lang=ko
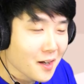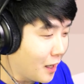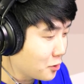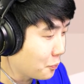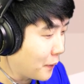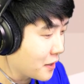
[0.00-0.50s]

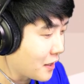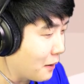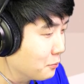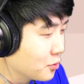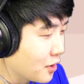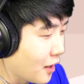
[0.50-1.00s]
한쪽 발이
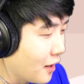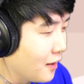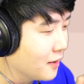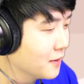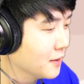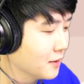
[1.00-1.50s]
나무인데?
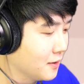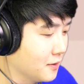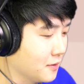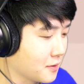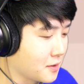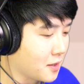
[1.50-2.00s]

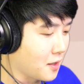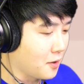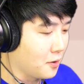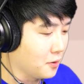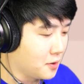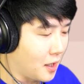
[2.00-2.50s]
어
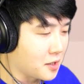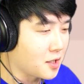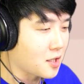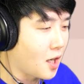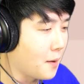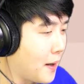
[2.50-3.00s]
그래요.
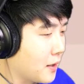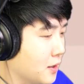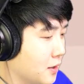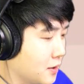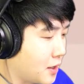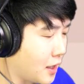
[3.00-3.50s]
당신의 처방은